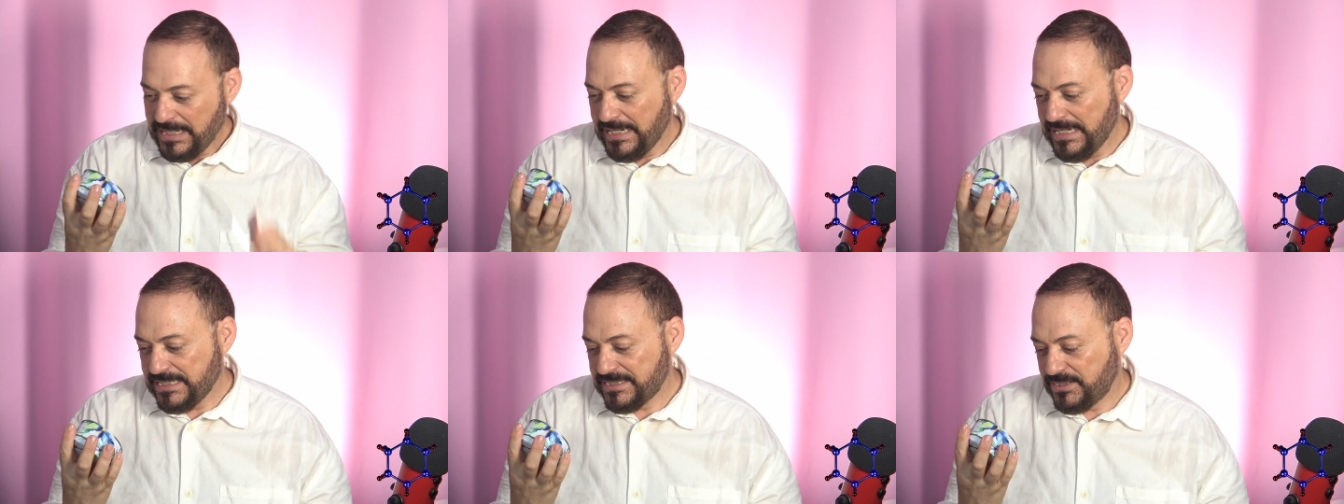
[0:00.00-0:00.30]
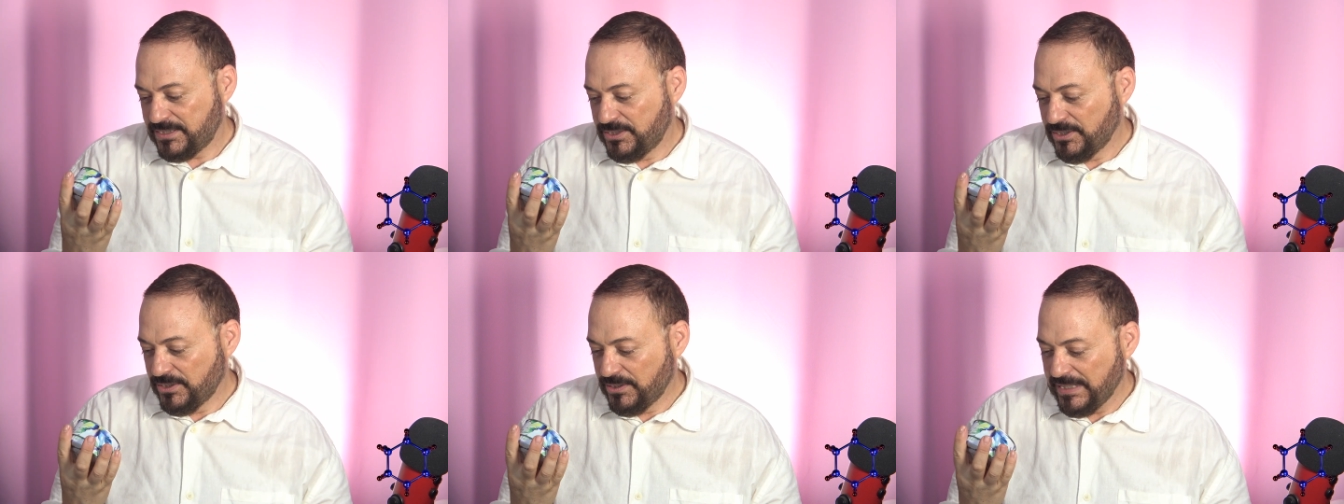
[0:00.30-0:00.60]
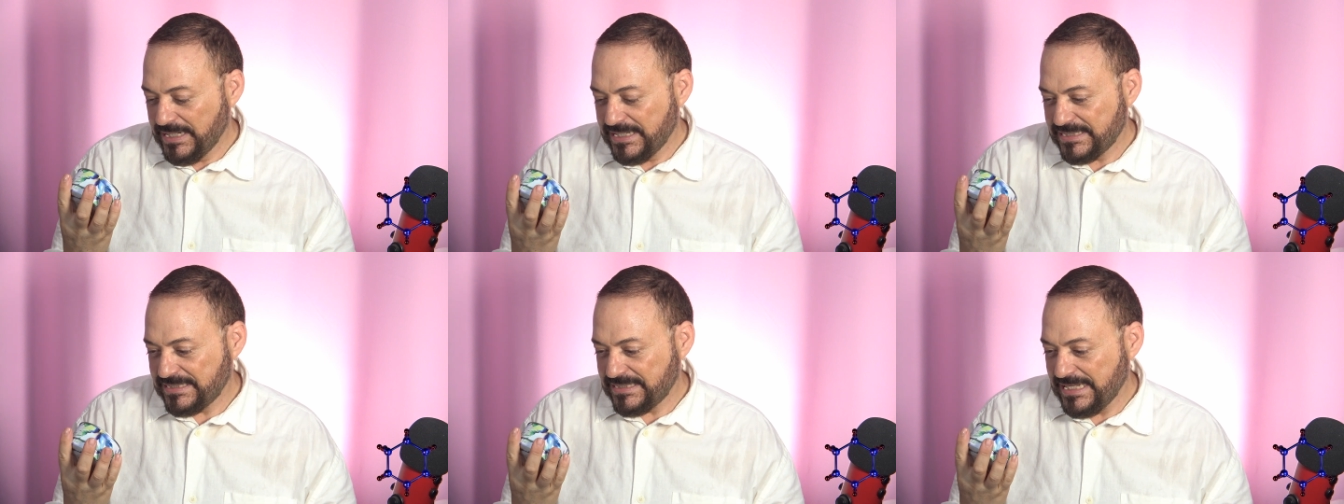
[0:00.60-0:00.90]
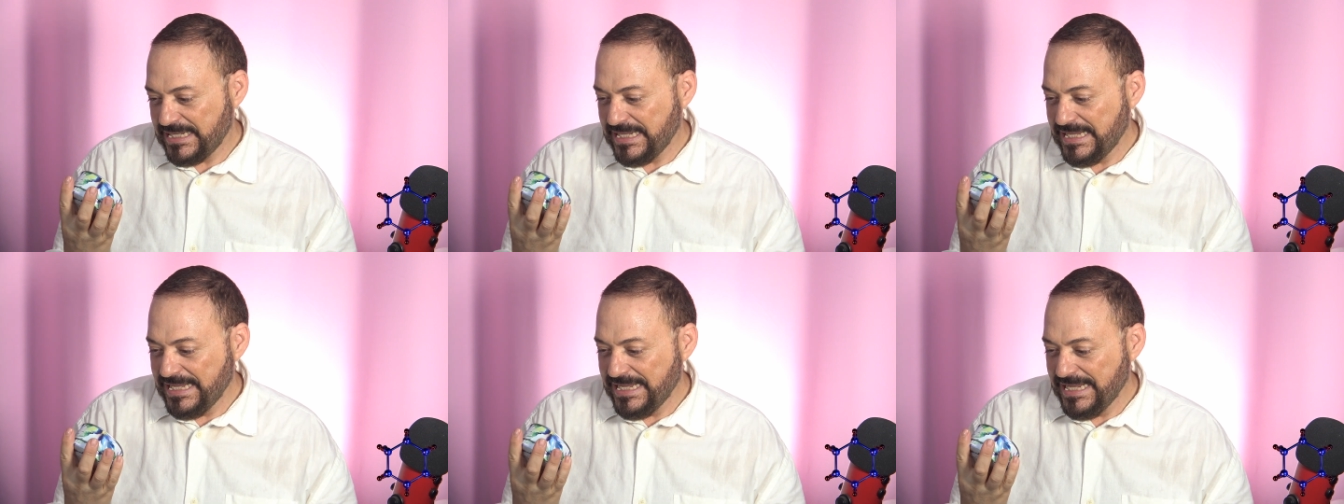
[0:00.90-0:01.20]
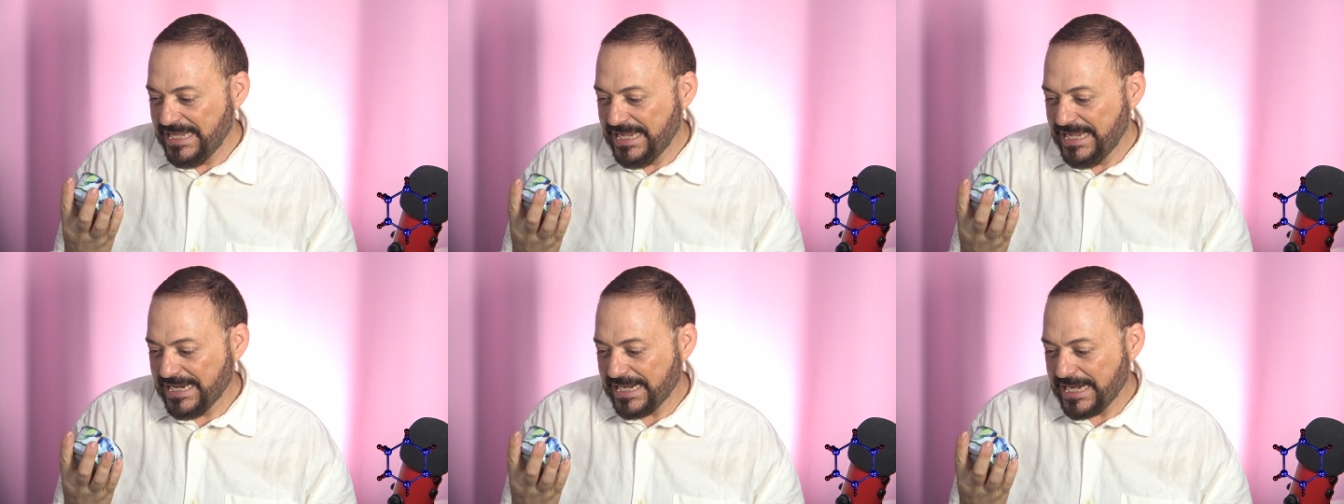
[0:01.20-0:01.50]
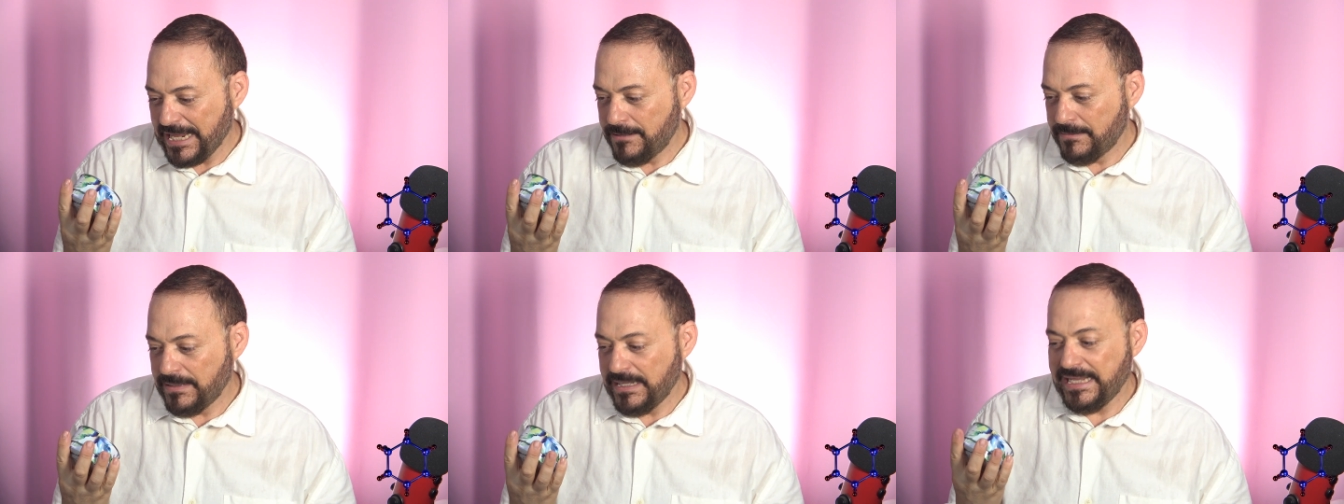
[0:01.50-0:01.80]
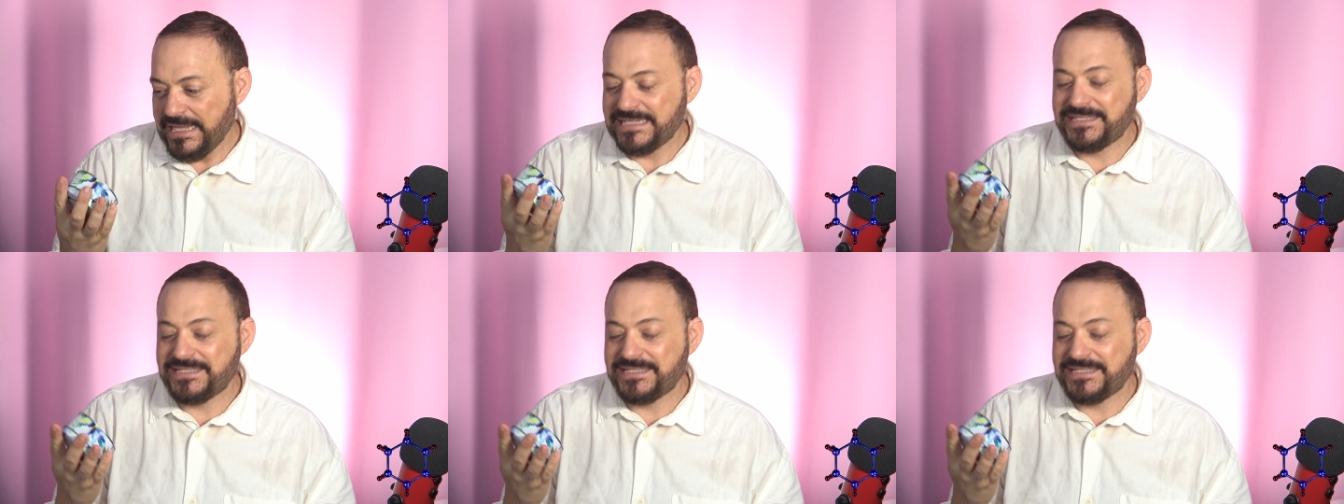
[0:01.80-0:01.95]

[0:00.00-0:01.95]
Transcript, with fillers: Esto es increíble.